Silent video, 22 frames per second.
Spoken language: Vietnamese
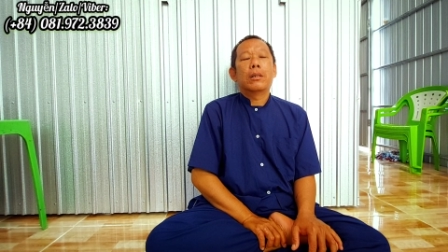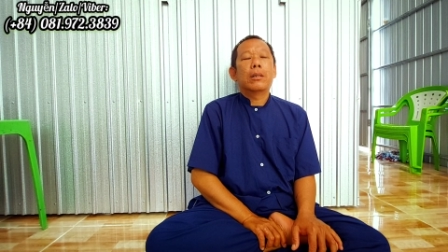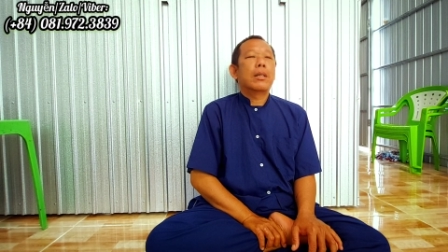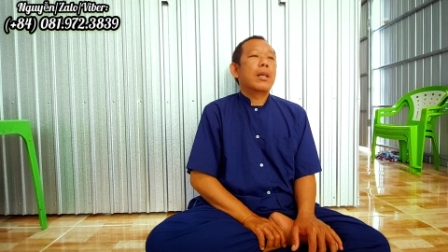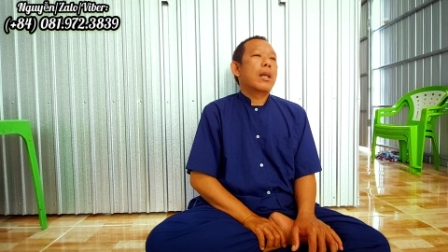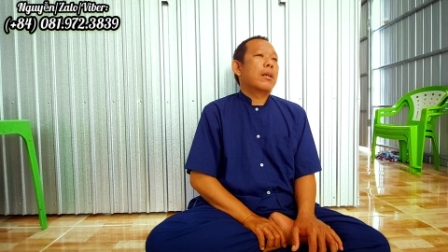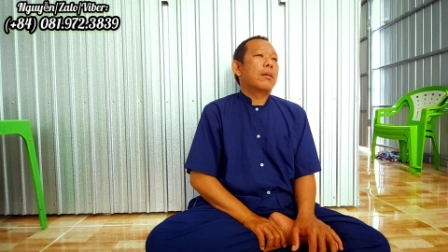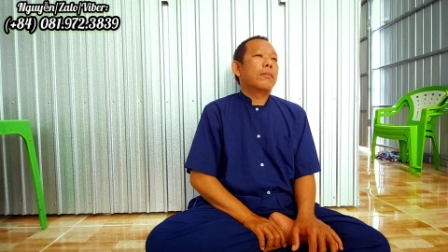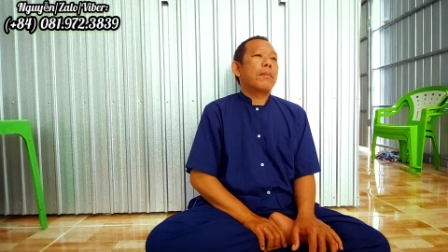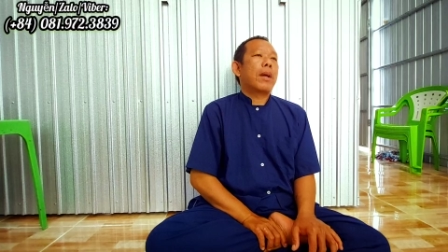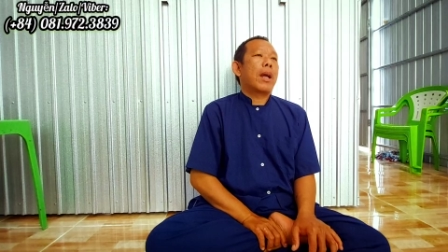
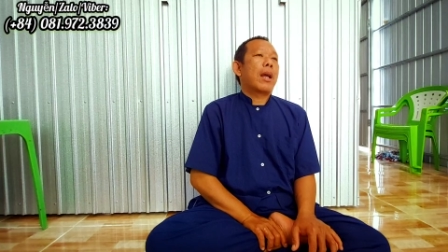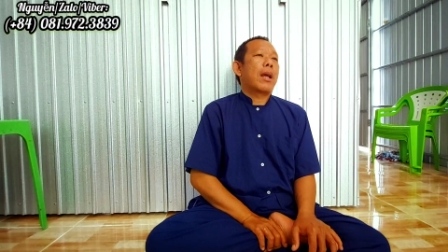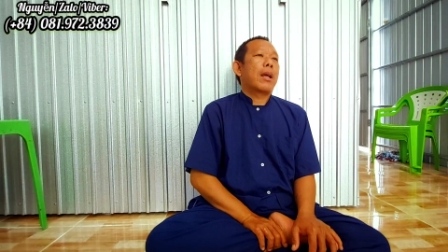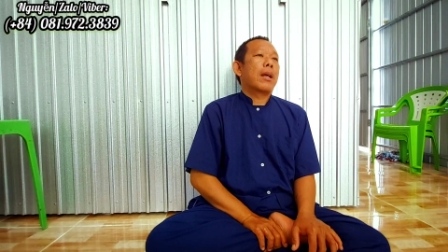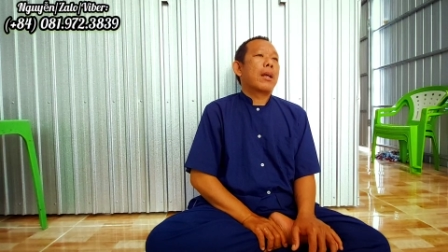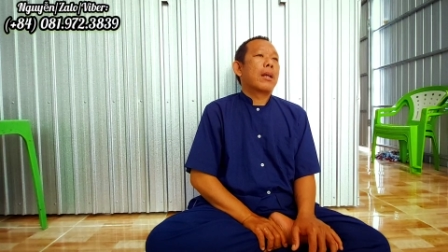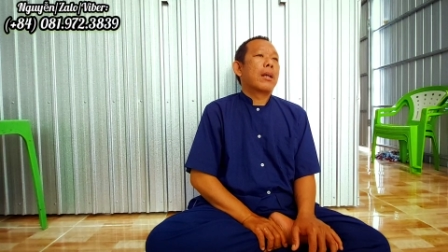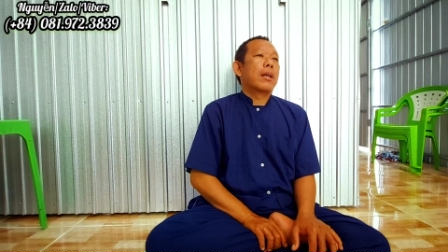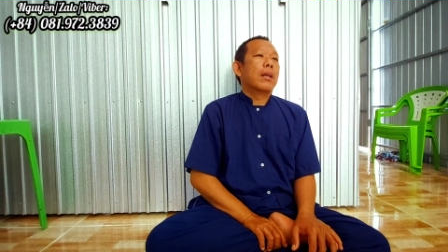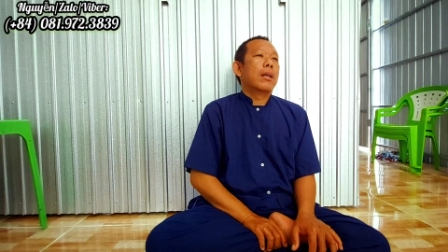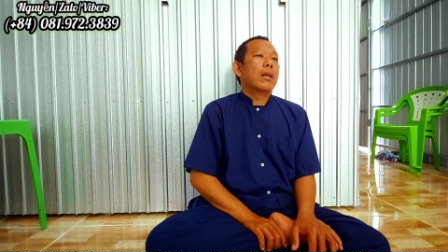nhưng mà
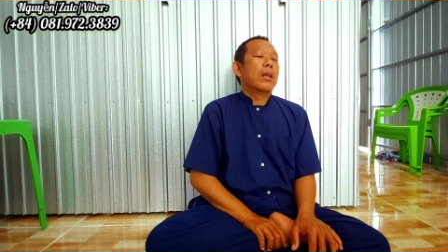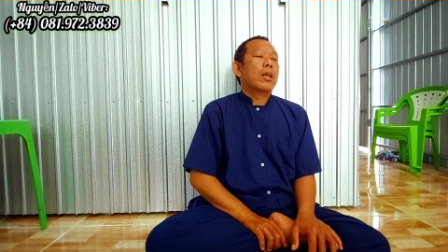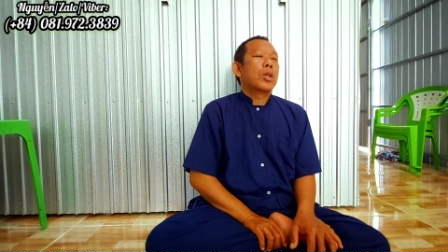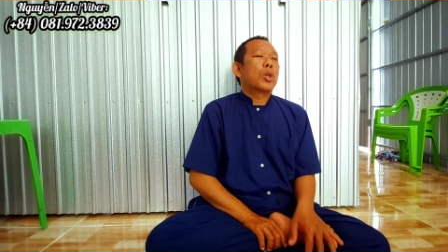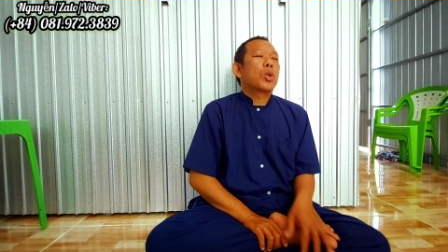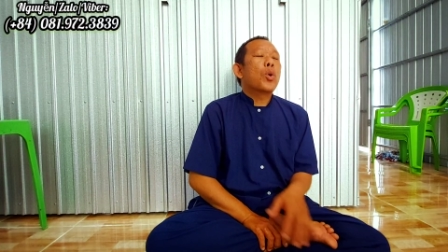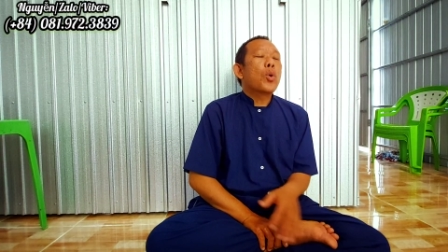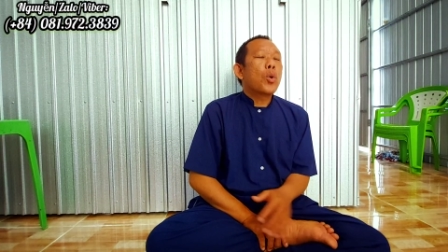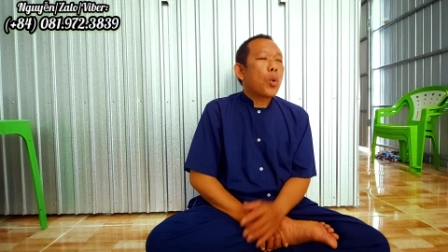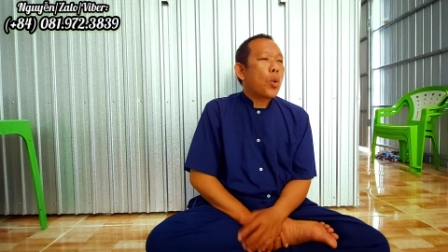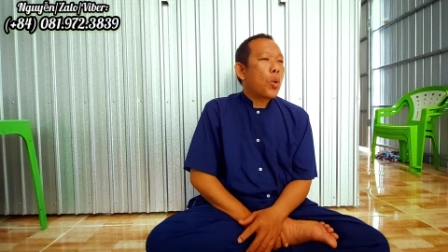
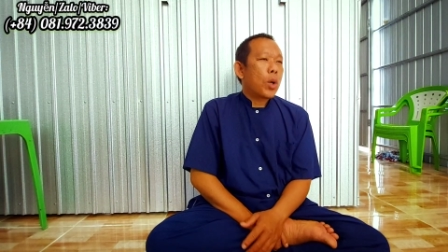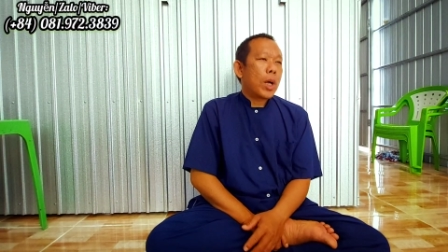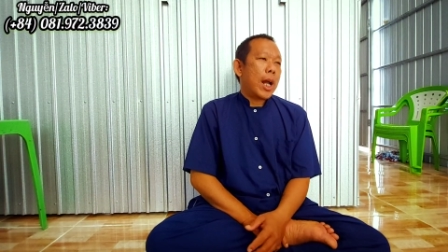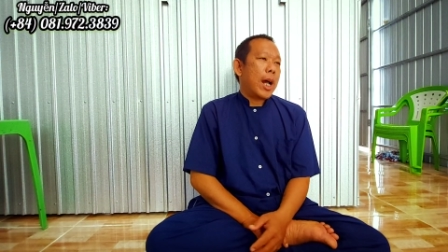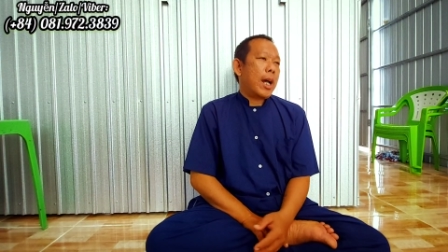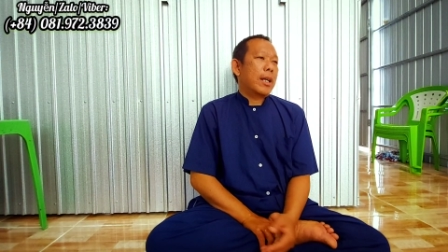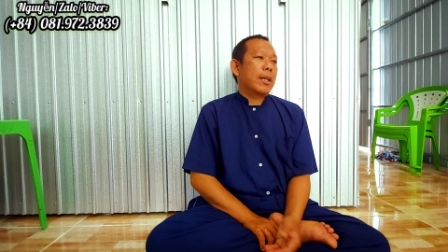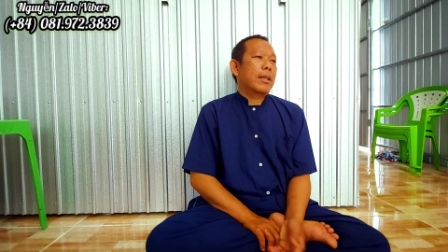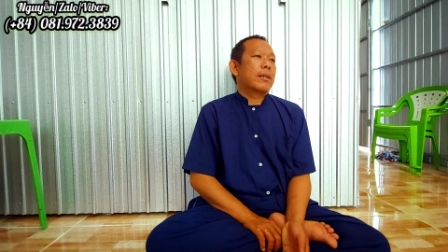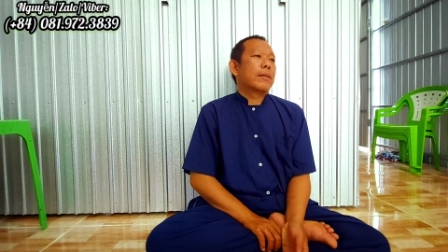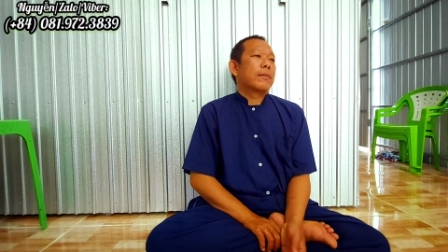suốt cuộc
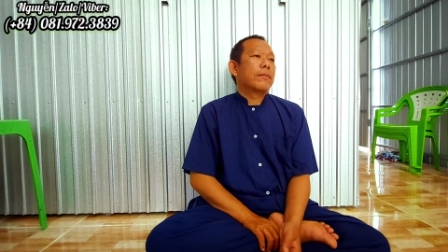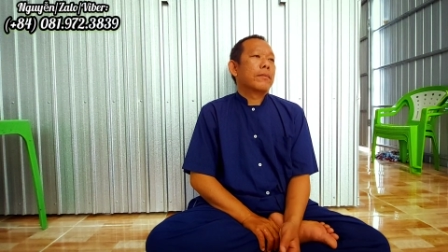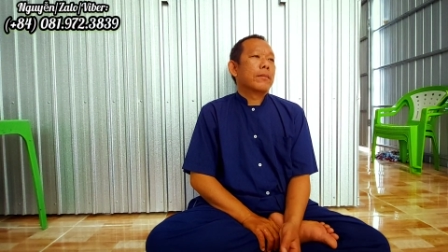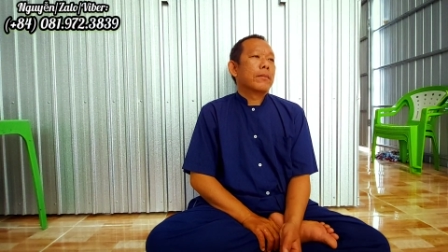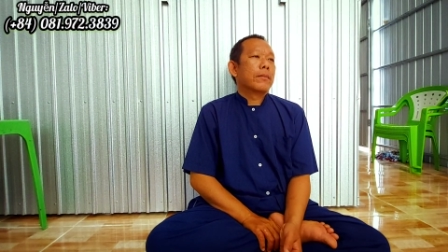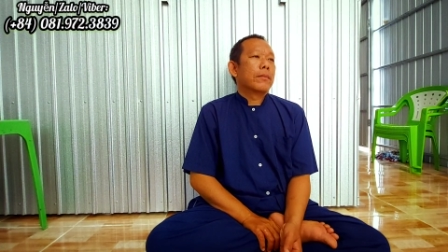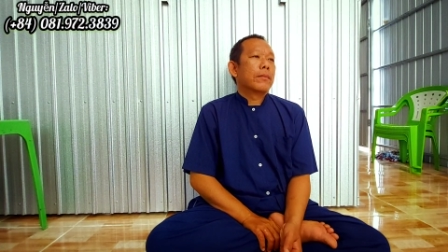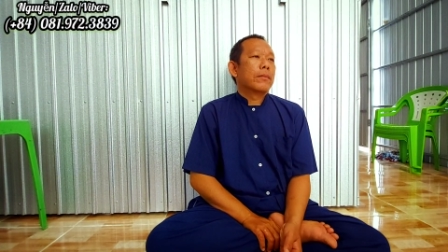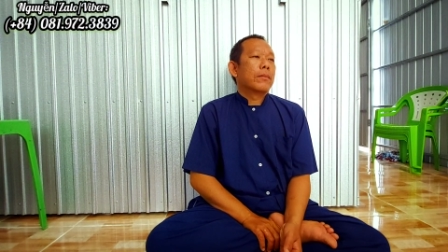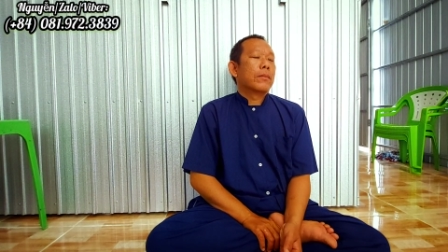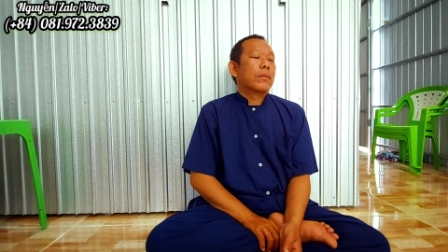đời
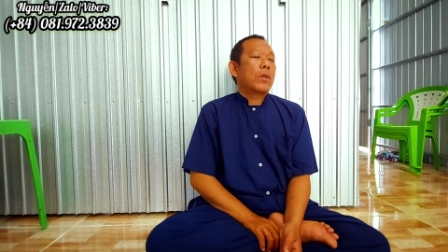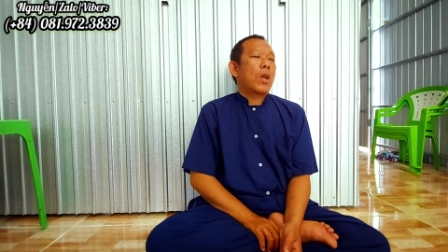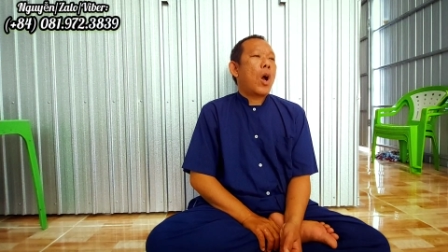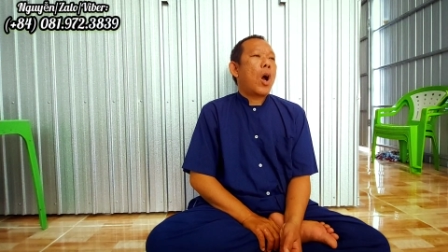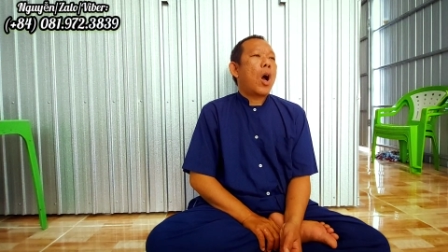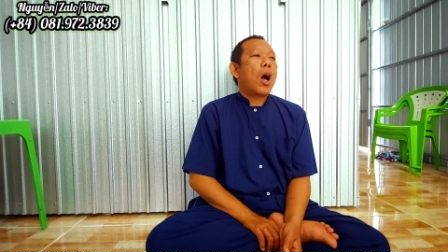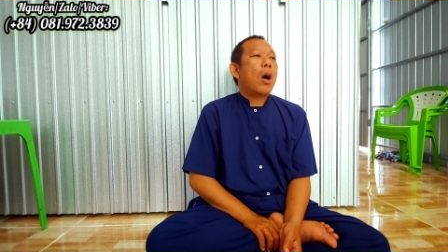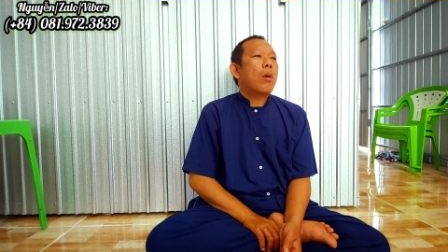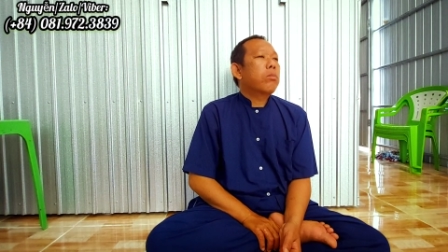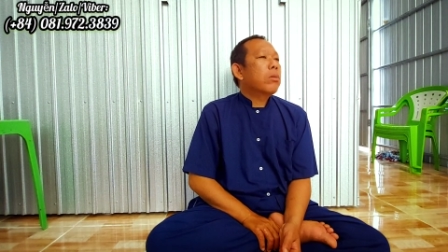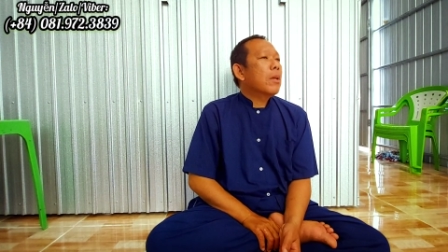
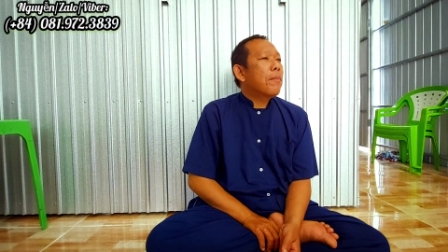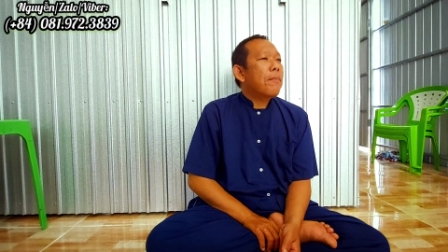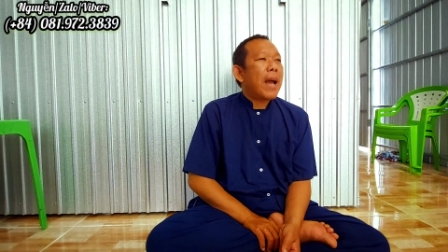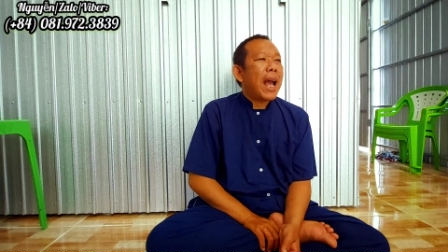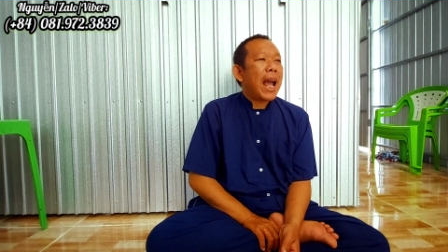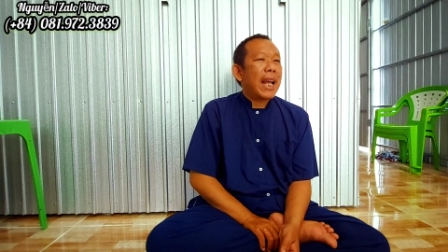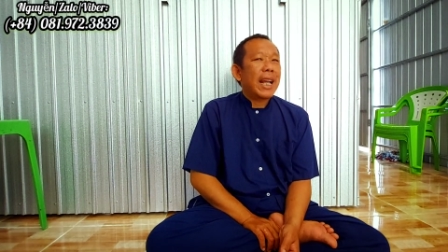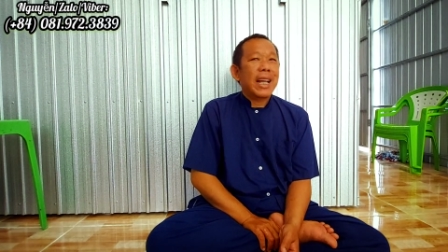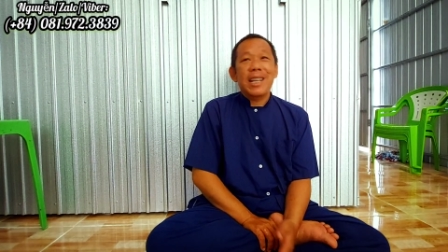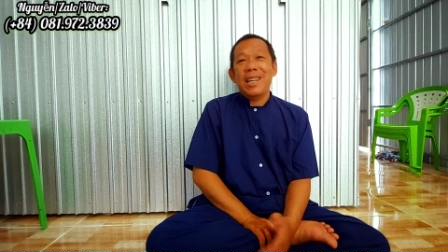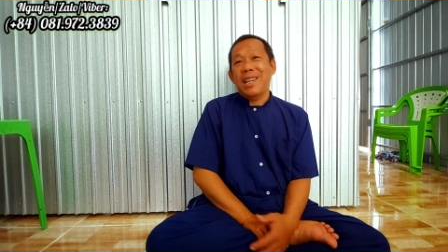họ không giúp
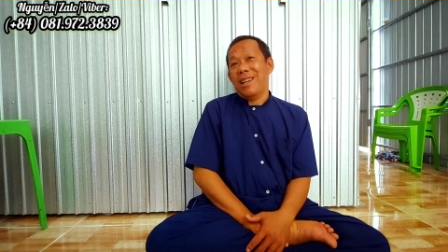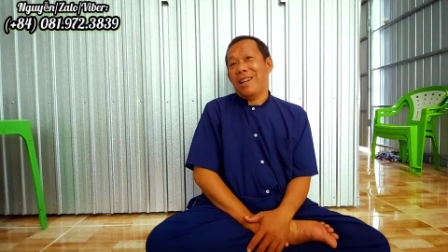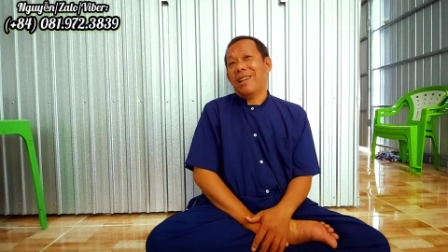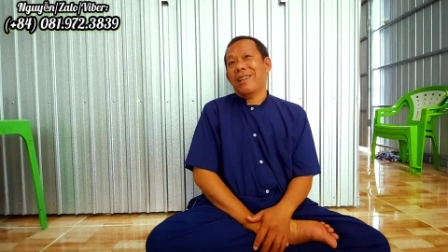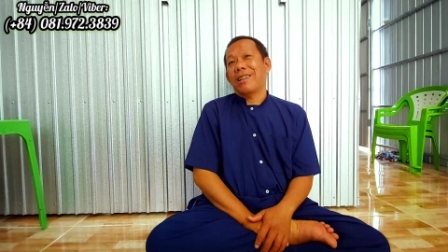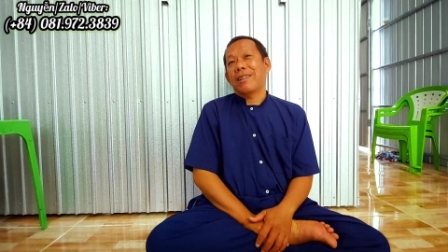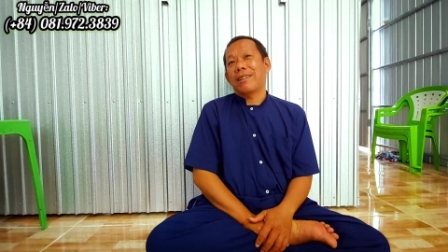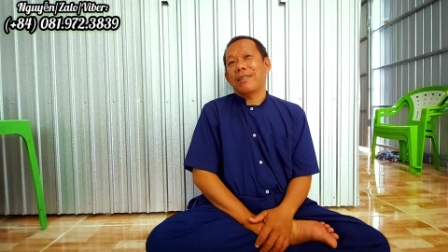ai cái gì hết